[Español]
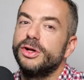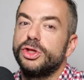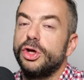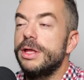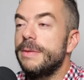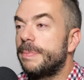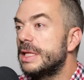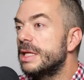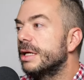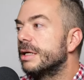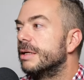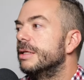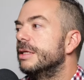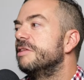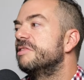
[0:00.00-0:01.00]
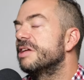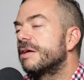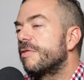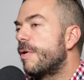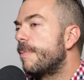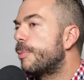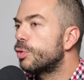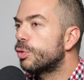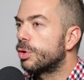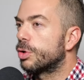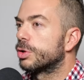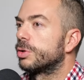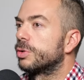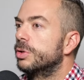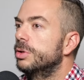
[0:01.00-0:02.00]
no, todo depende. dicen que fue por un
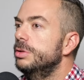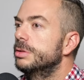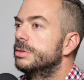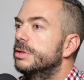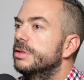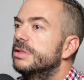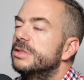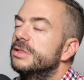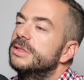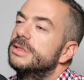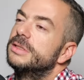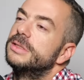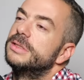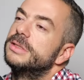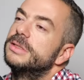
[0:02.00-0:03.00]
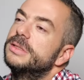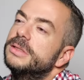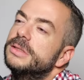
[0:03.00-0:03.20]
corto, ¿no? Sí, si